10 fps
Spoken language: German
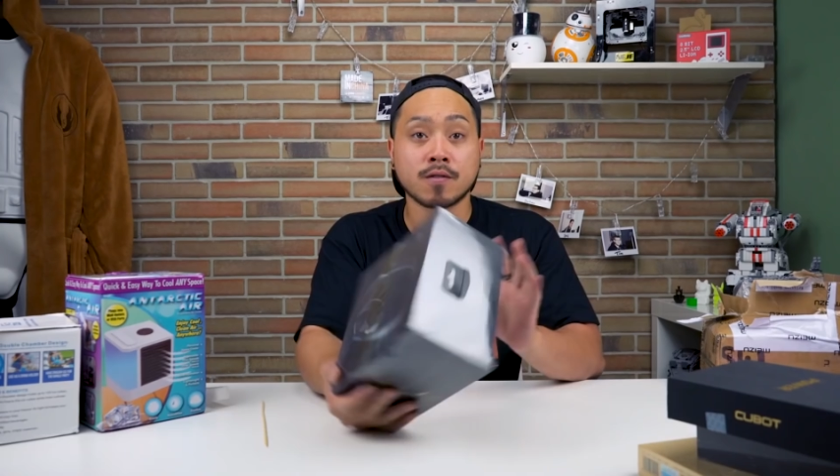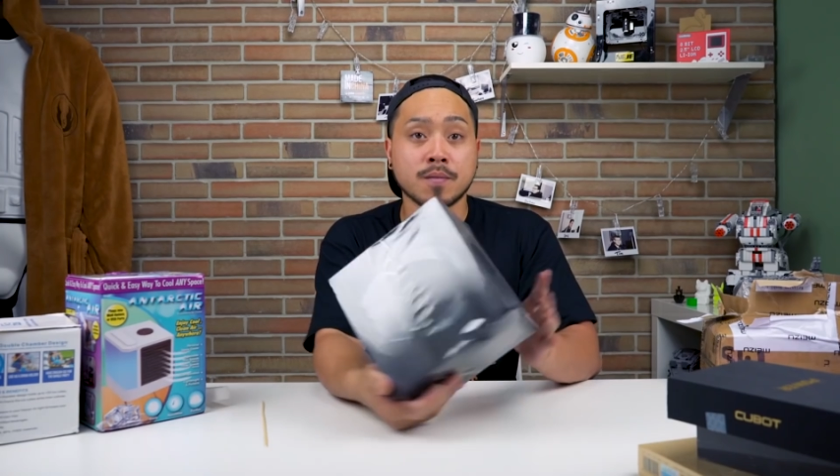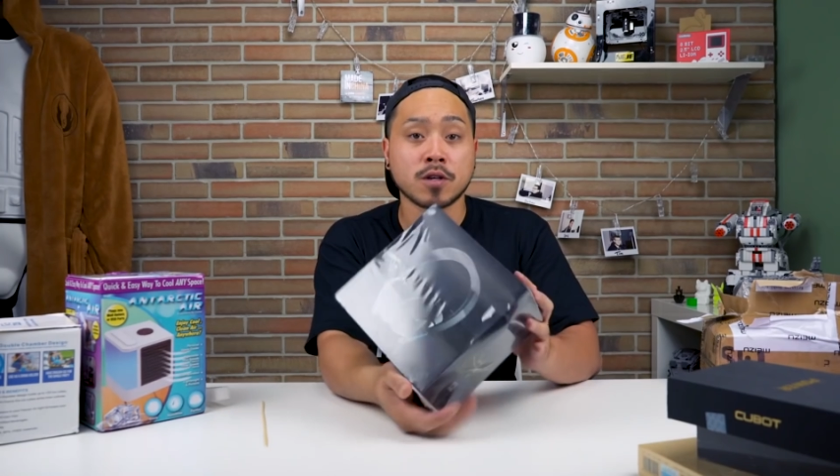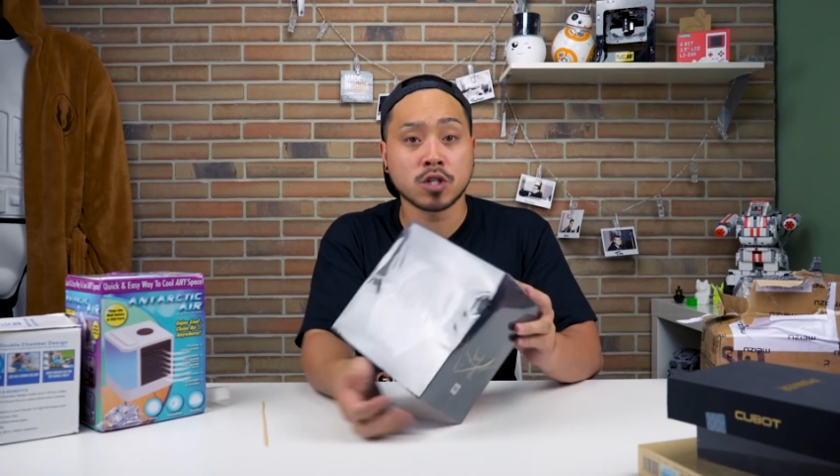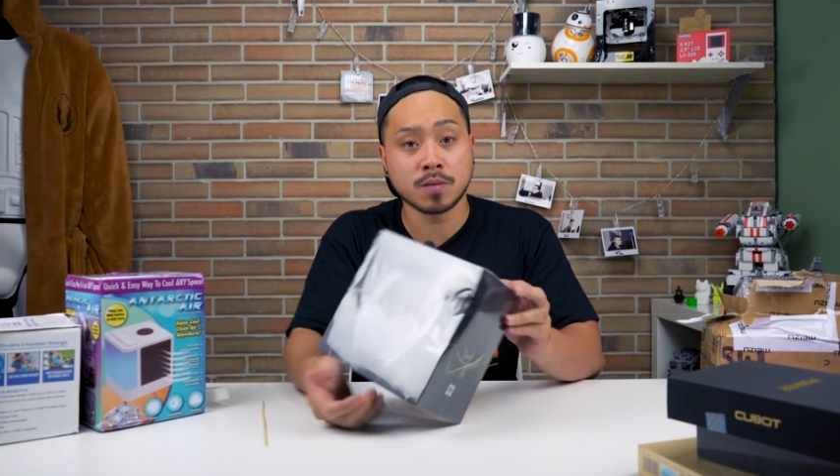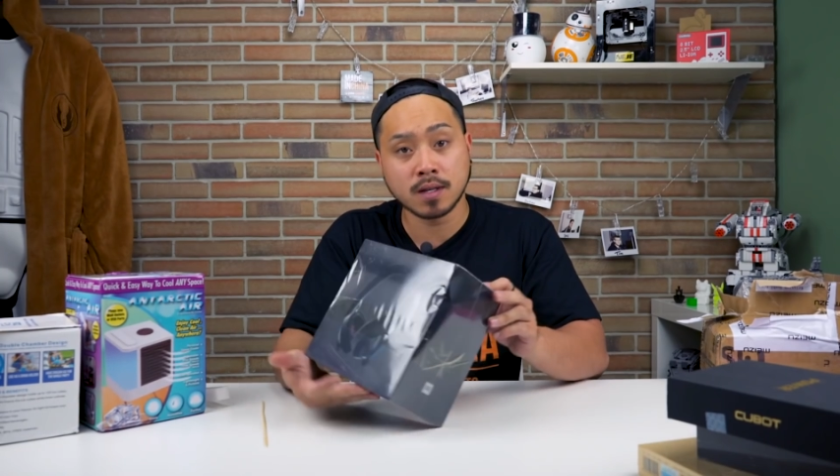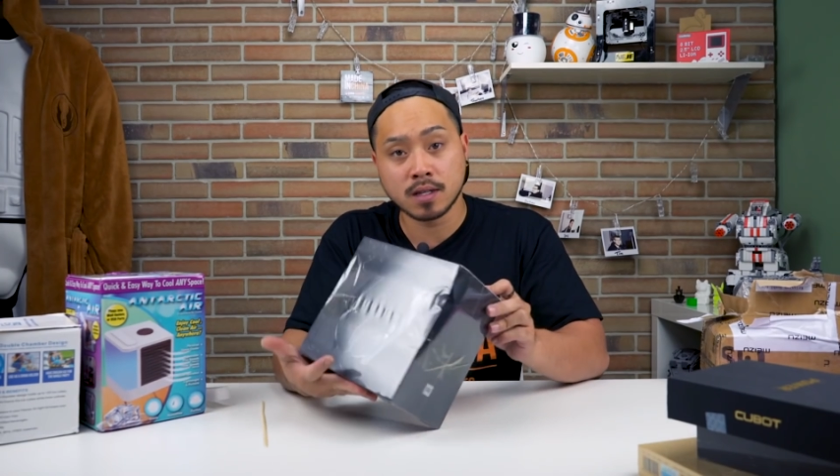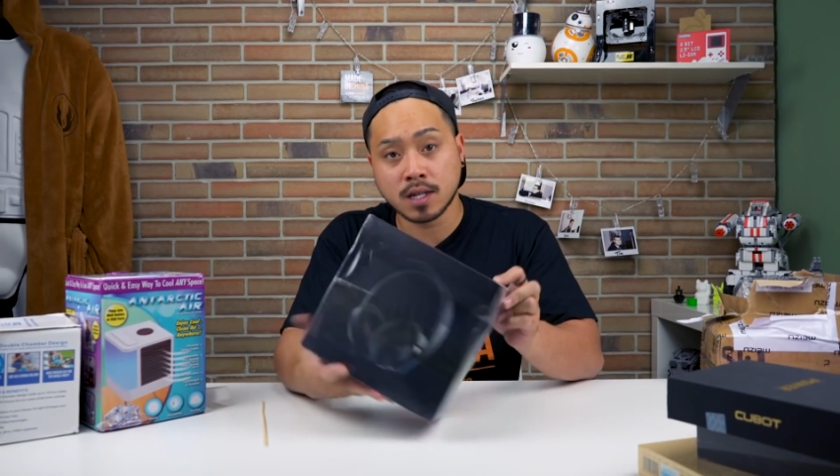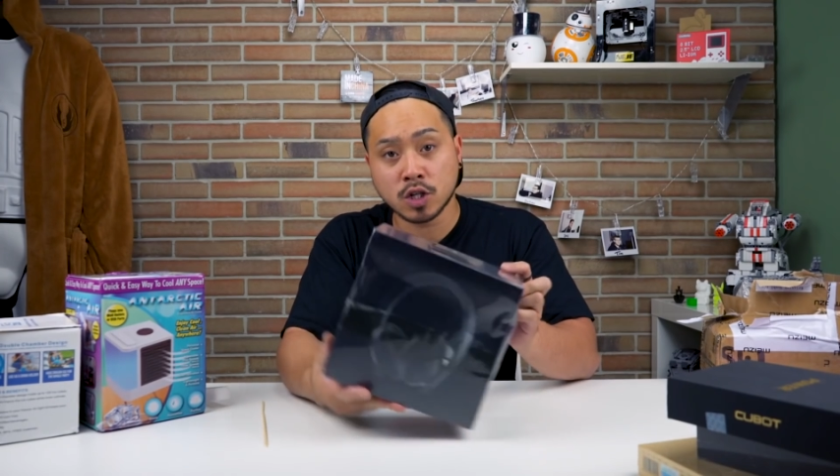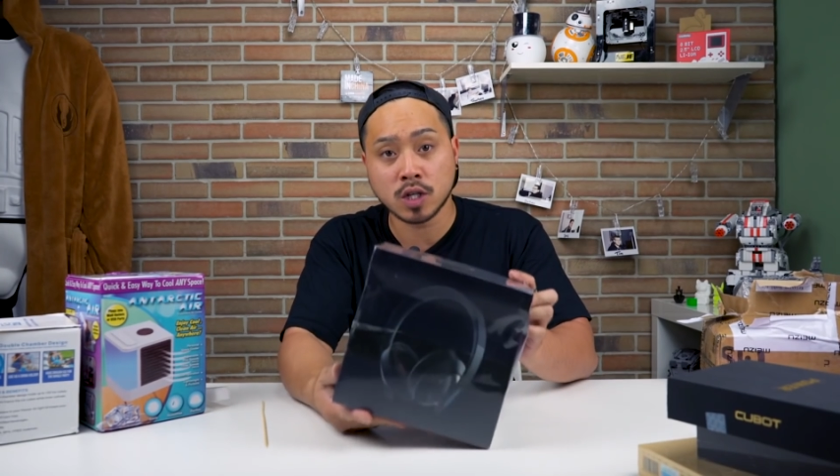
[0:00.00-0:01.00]
auf jeden Fall schon
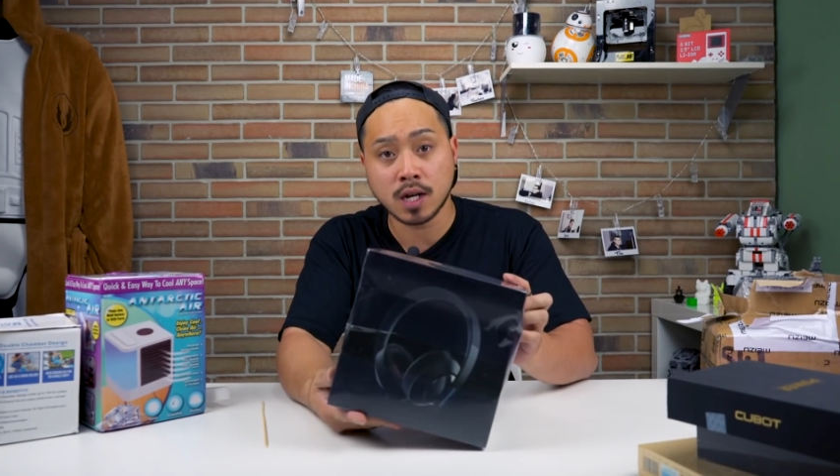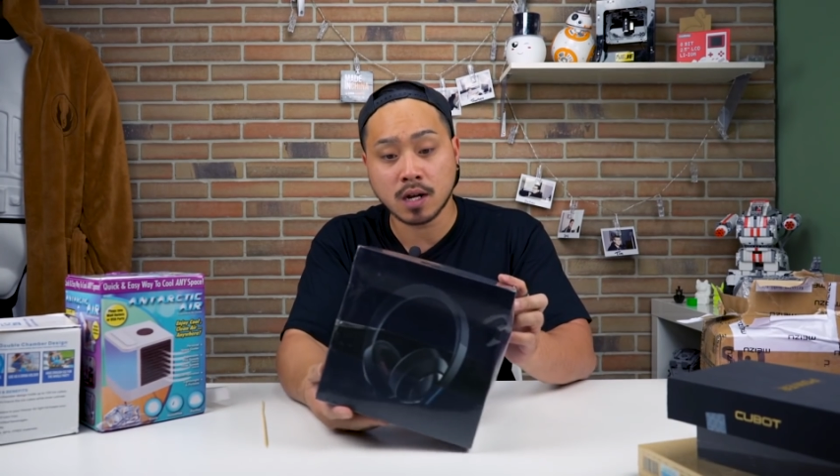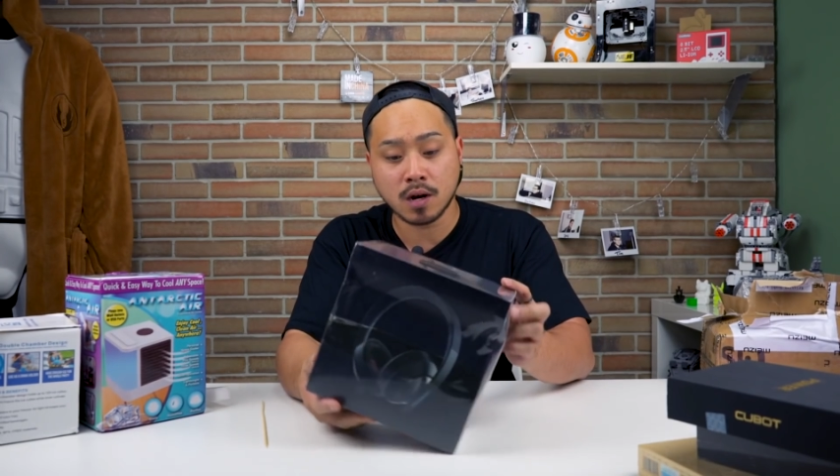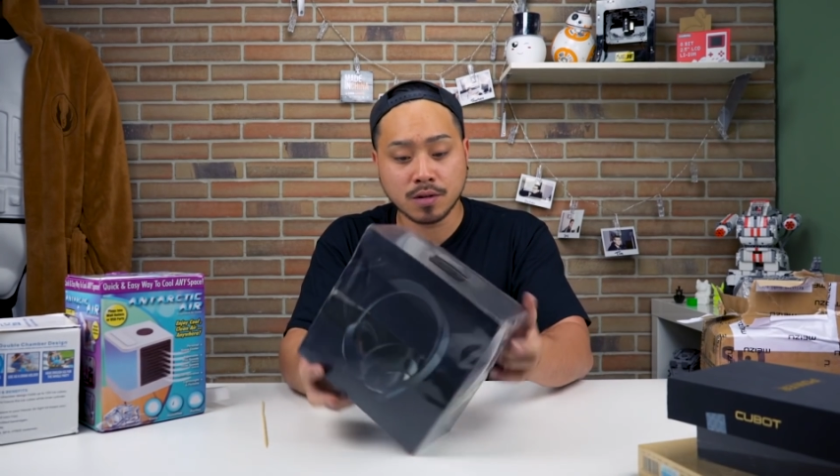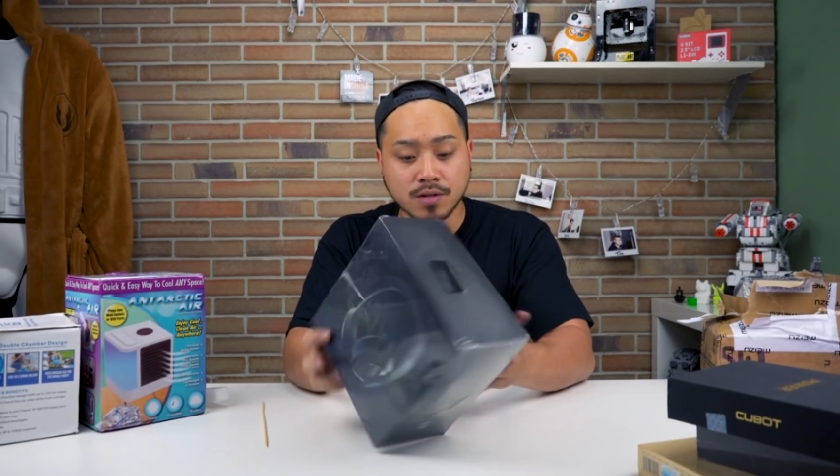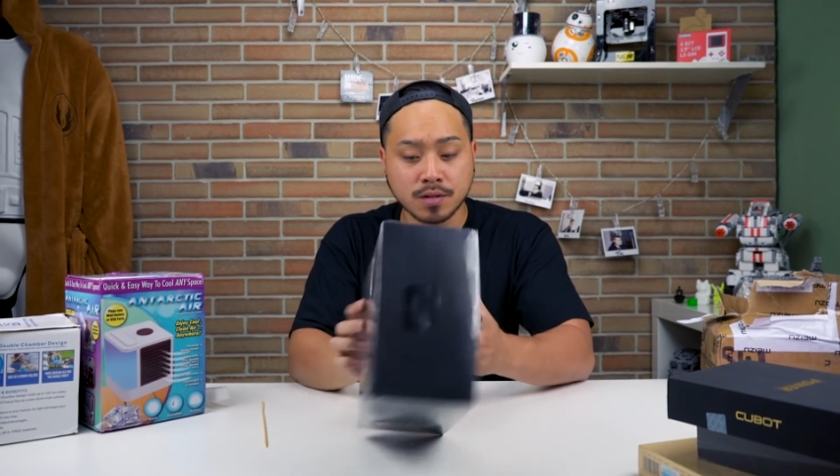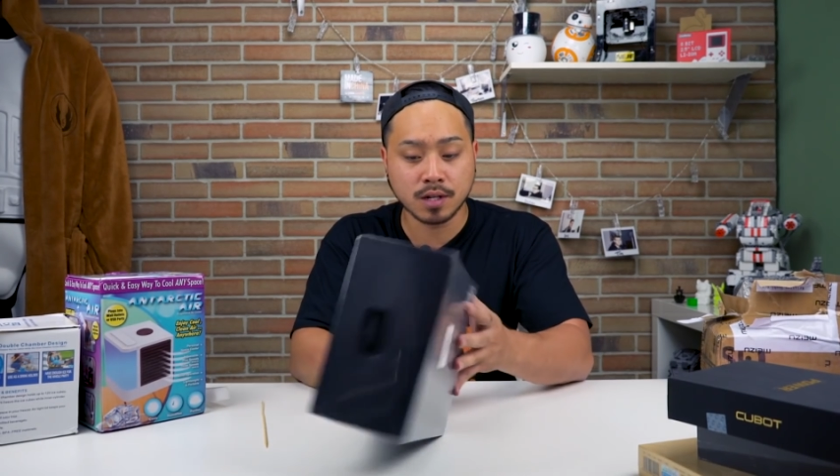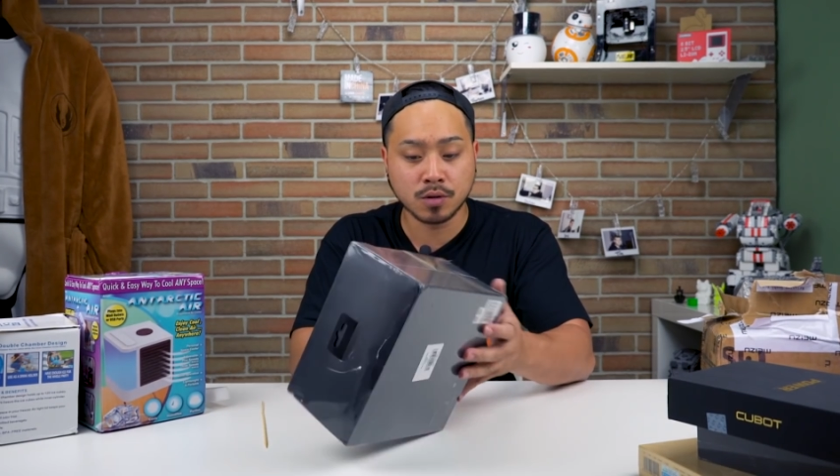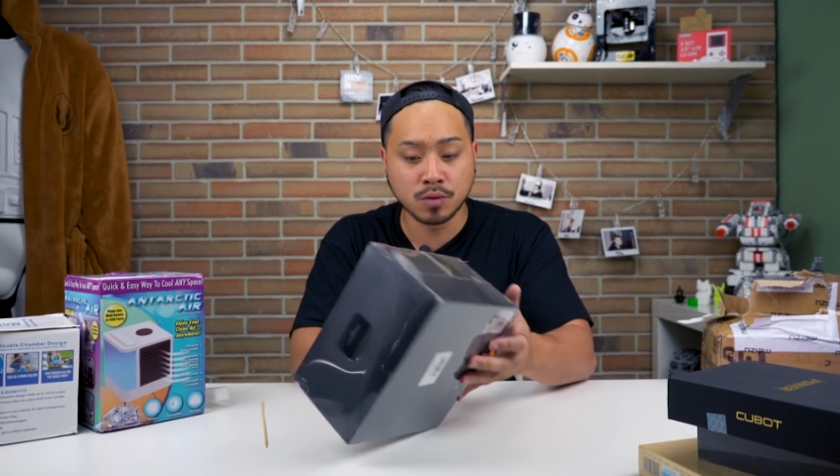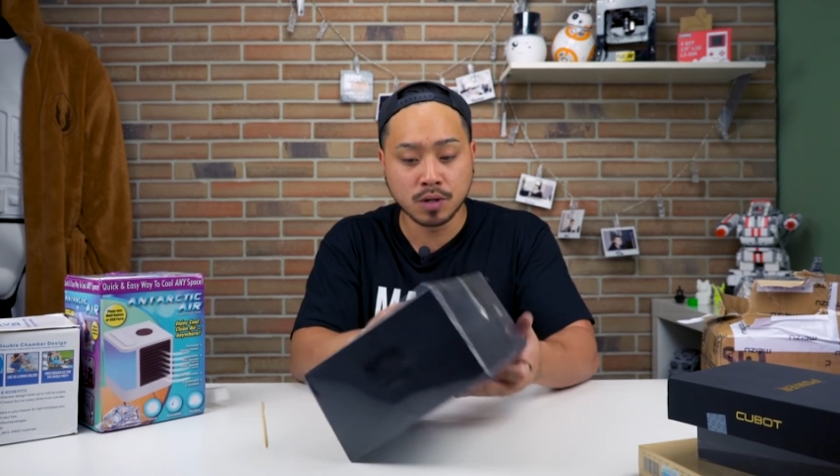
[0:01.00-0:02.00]
mal sehr stark aus und
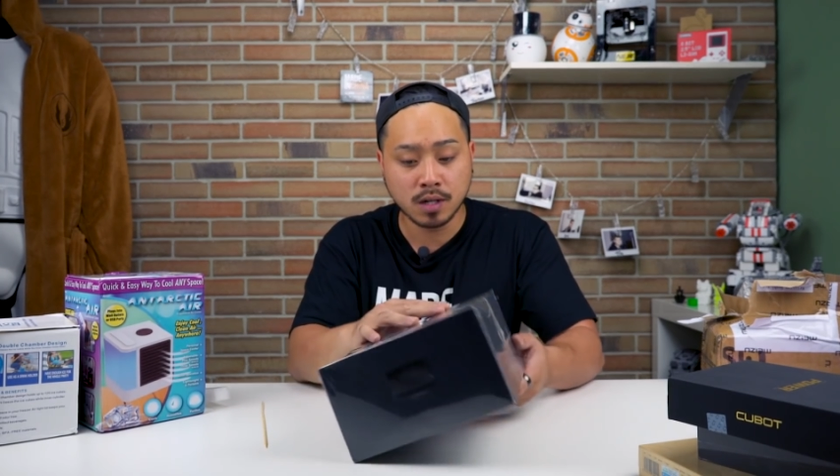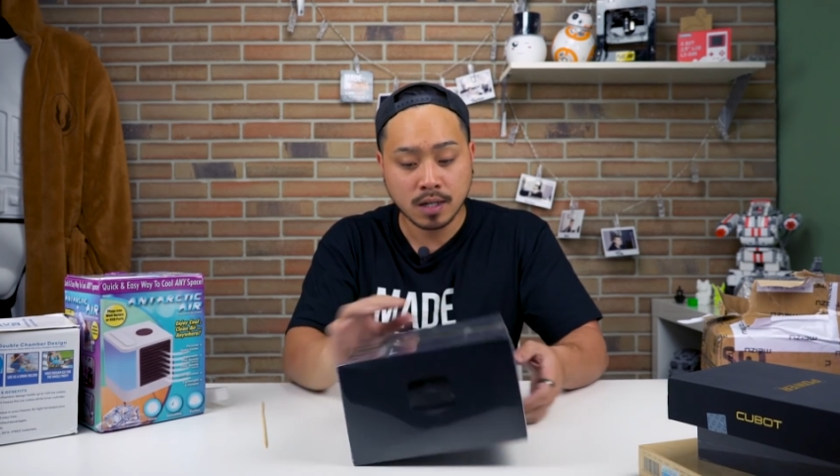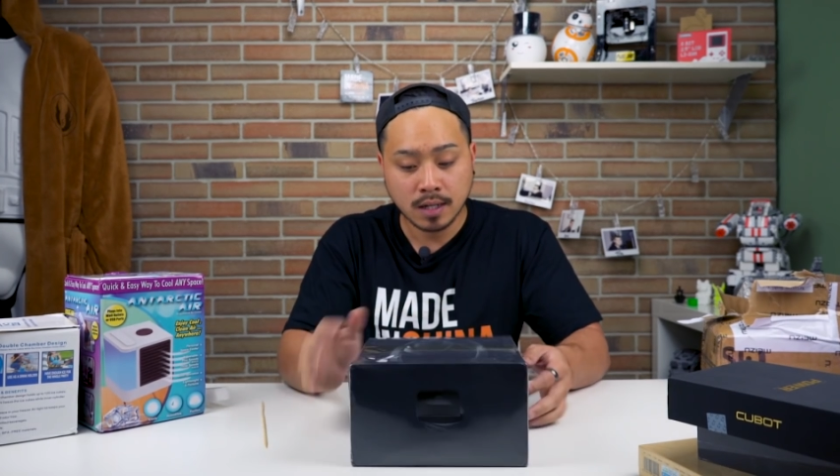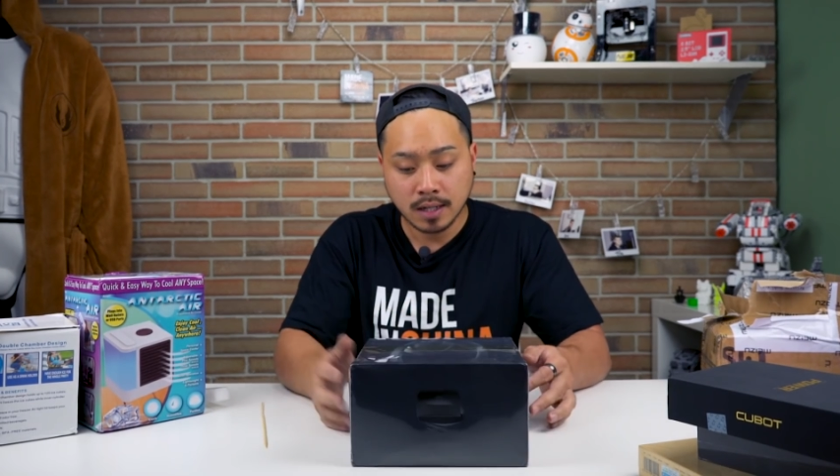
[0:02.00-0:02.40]
sehr cool.